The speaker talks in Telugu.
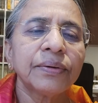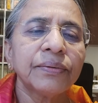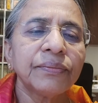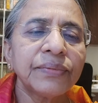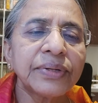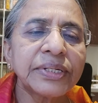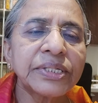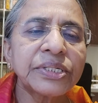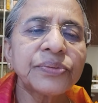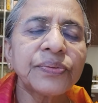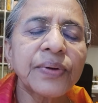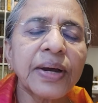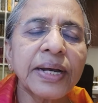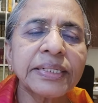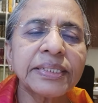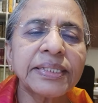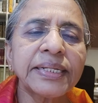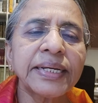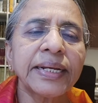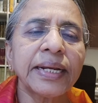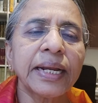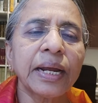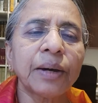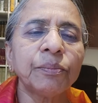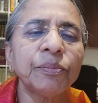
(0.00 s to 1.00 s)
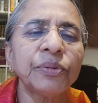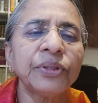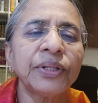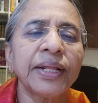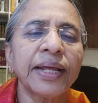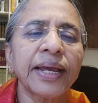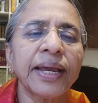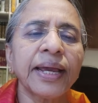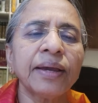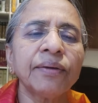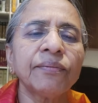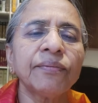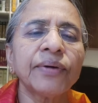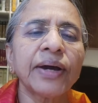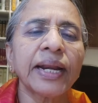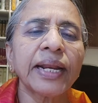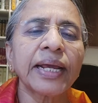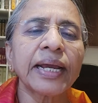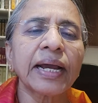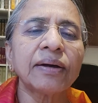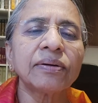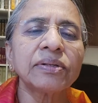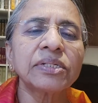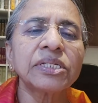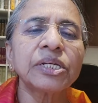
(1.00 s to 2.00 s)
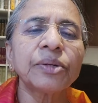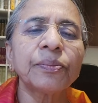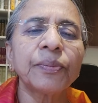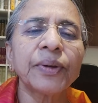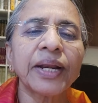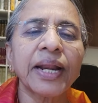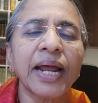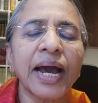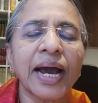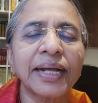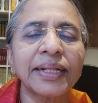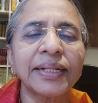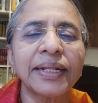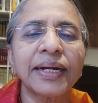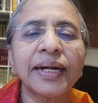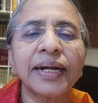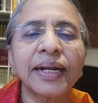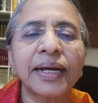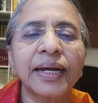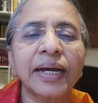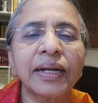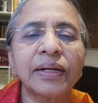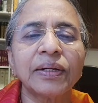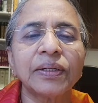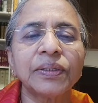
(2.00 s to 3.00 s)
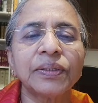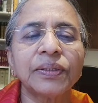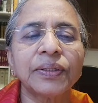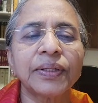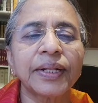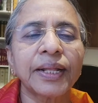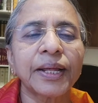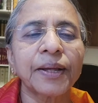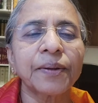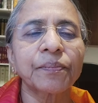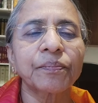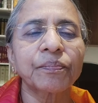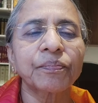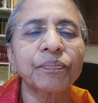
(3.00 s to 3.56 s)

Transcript: విశ్వాసి నమ్మితే వారికి అవసరమైన ఆదరణ కలుగుతుంది